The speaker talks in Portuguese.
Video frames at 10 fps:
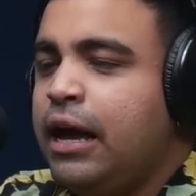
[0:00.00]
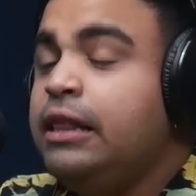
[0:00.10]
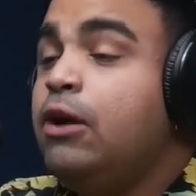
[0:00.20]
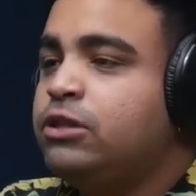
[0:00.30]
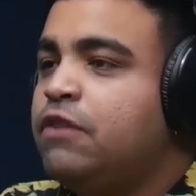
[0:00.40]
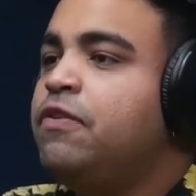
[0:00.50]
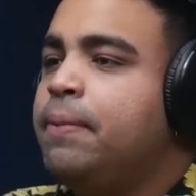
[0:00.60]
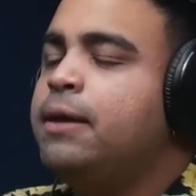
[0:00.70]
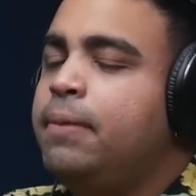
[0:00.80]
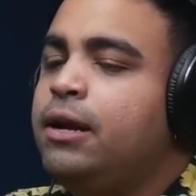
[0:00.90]
Ah, não, já fui
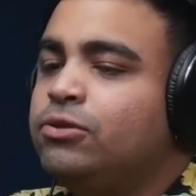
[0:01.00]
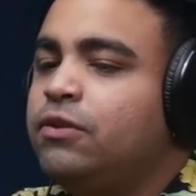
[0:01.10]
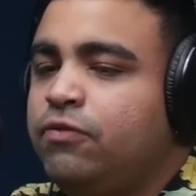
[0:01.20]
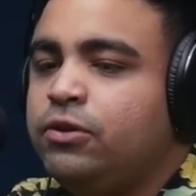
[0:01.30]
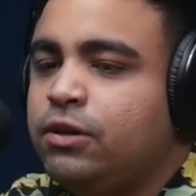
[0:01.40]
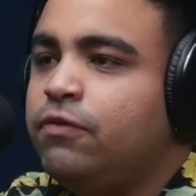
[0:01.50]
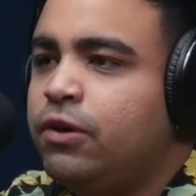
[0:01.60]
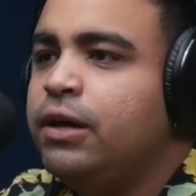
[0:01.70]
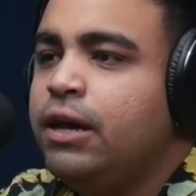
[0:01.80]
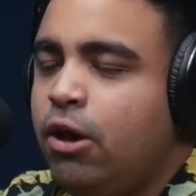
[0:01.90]
pra Ribeirão. Já fui, Eu já
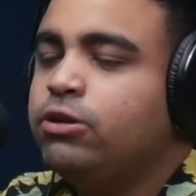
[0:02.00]
nunca fui, fui